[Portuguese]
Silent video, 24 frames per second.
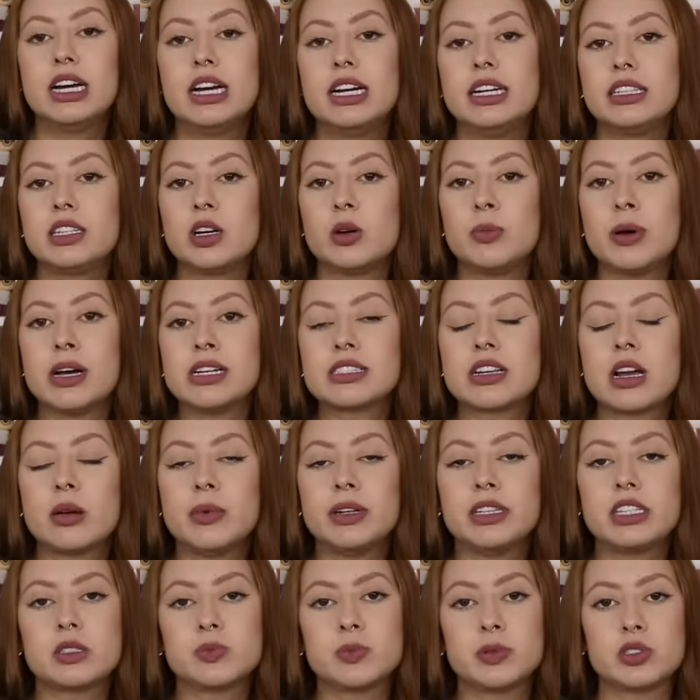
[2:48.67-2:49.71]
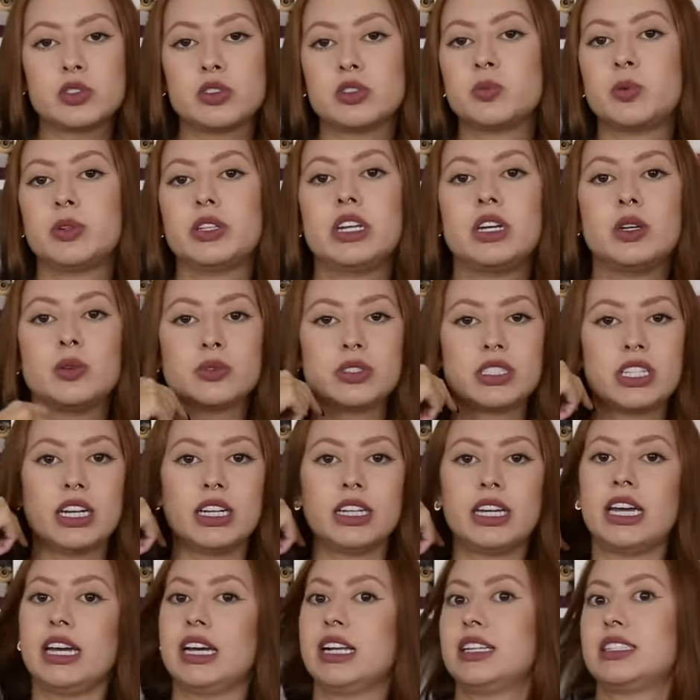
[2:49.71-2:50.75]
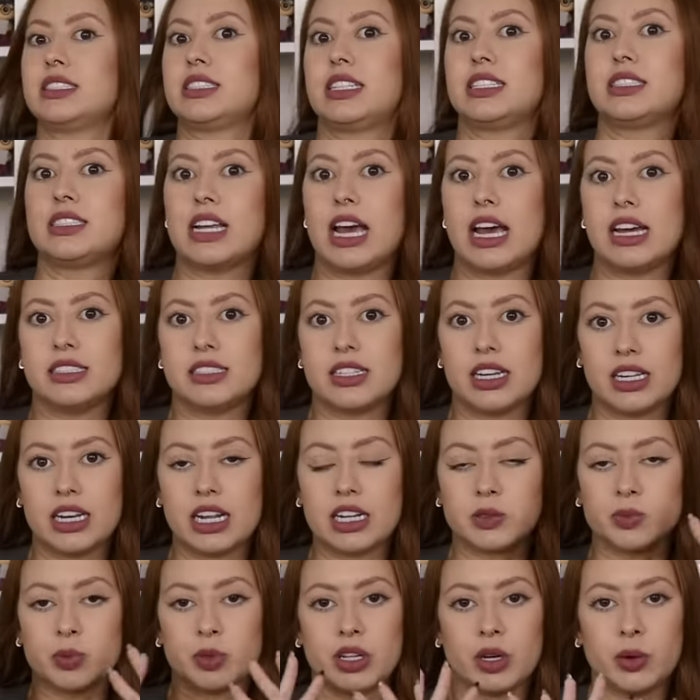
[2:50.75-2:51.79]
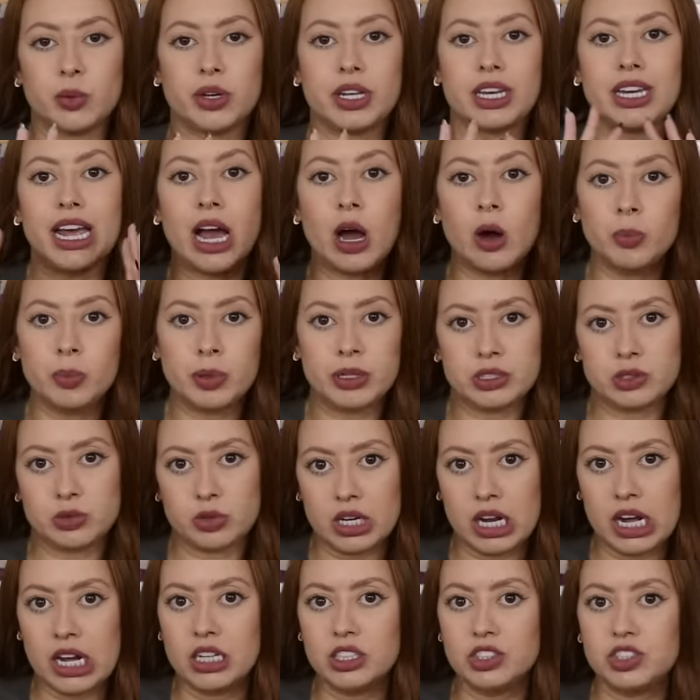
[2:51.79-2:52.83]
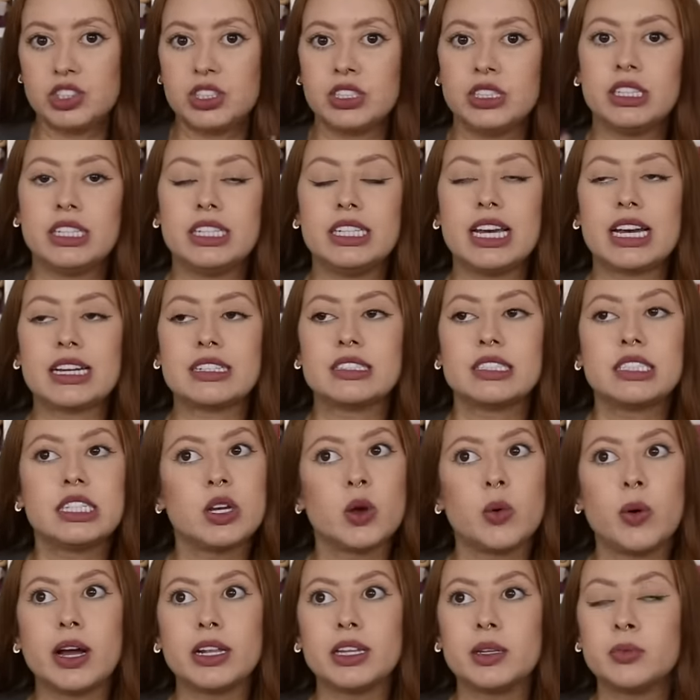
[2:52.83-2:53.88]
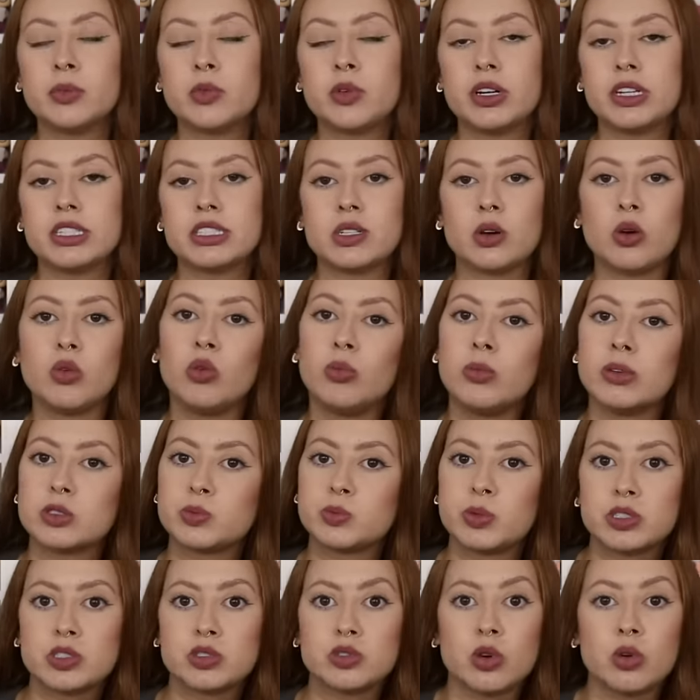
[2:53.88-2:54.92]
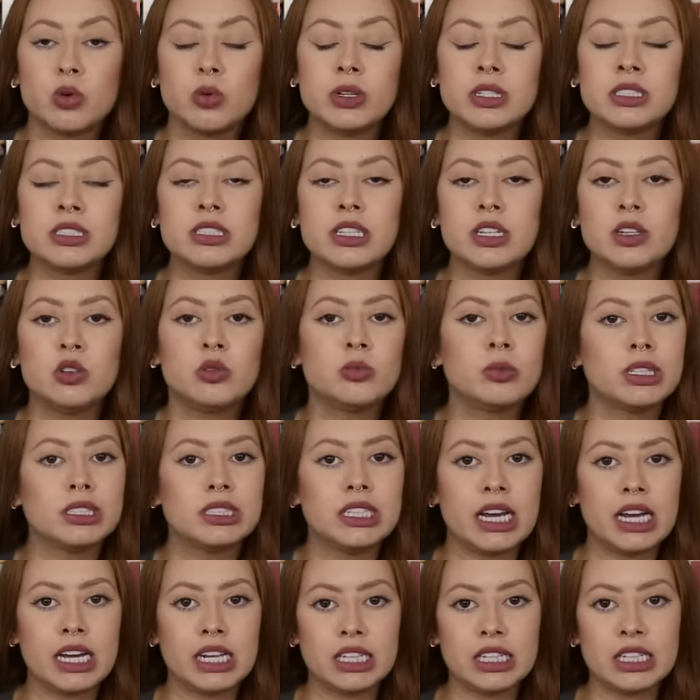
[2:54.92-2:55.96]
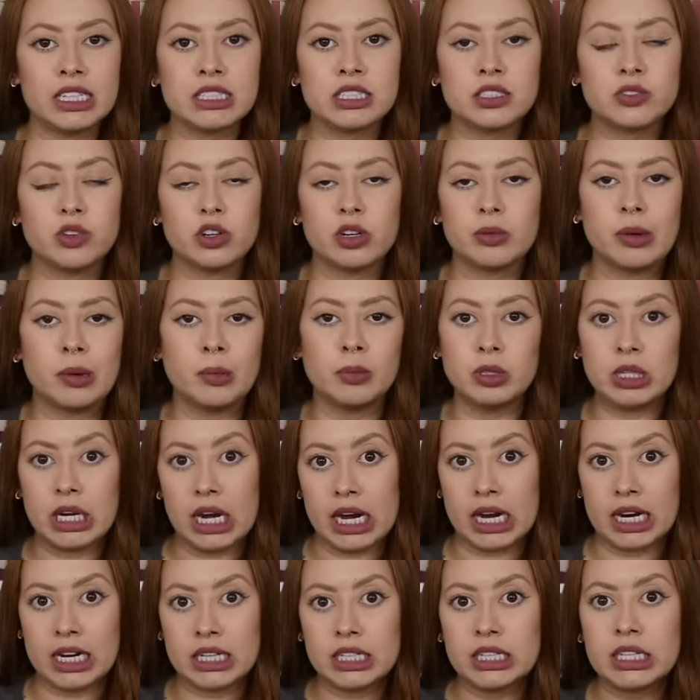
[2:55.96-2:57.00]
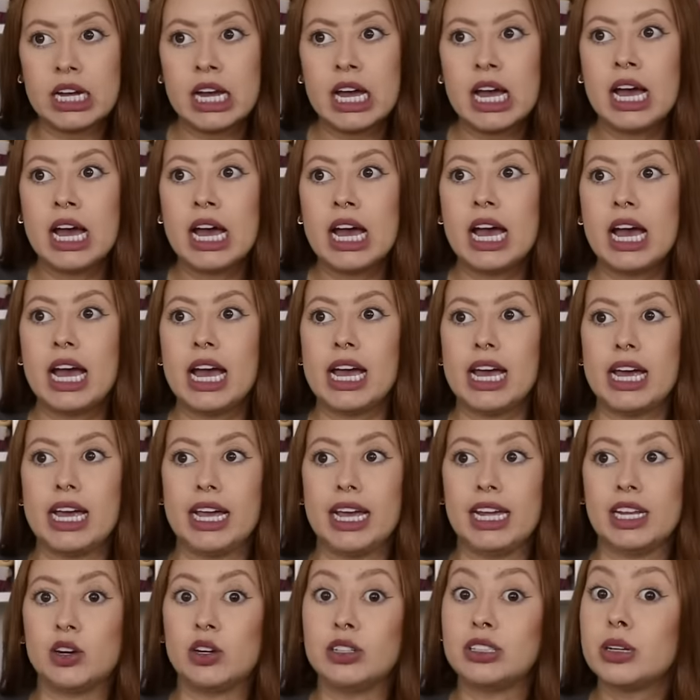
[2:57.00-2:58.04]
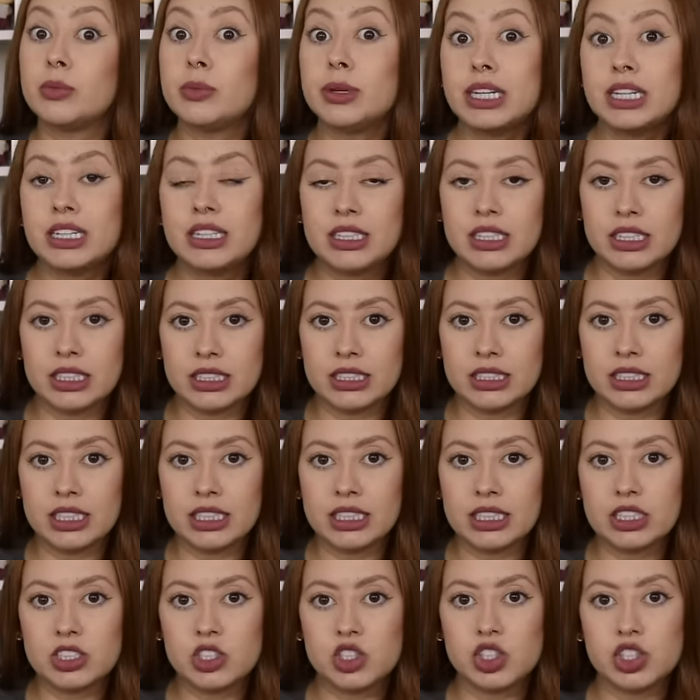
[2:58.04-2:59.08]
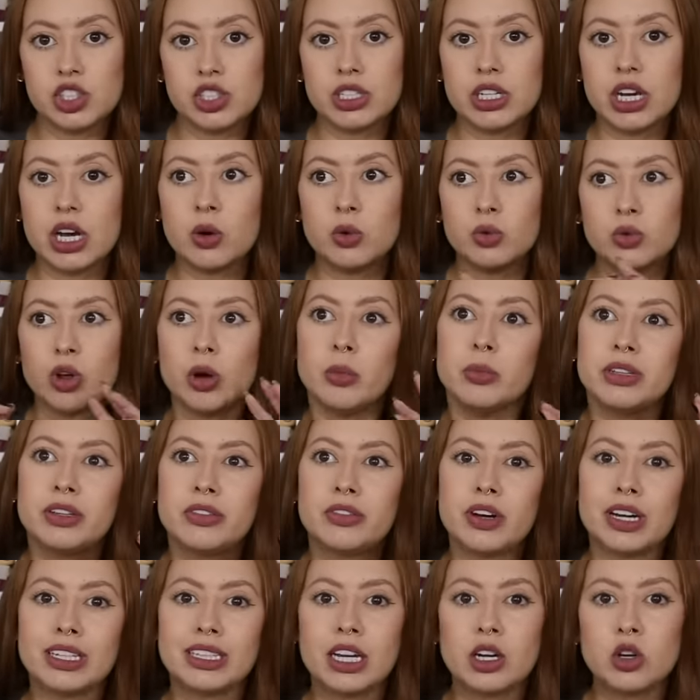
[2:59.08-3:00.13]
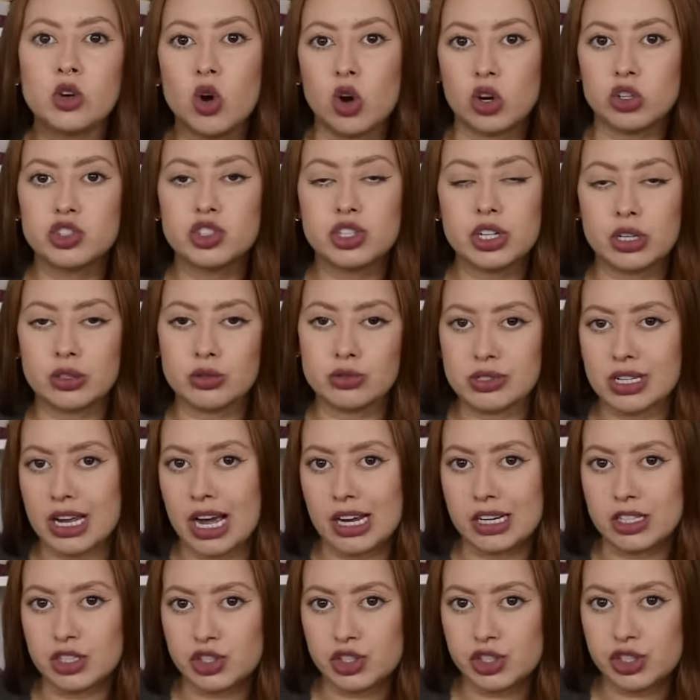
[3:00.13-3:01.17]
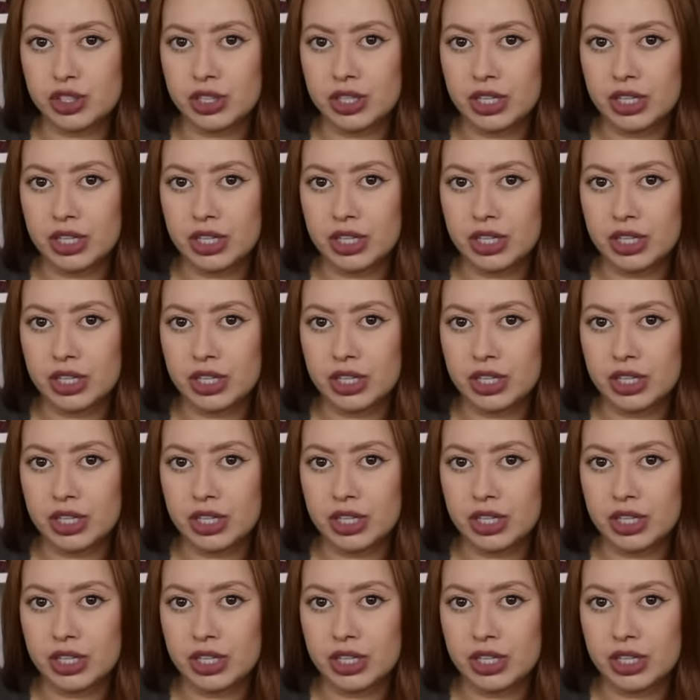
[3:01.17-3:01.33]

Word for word: Então, basicamente as pessoas poderiam ser quem elas quisessem, né? elas poderiam criar um personagem e assim o Adam conheceu algumas pessoas e uma delas foi uma mulher é, norte-americana que tinha o nome de fada gótica no site.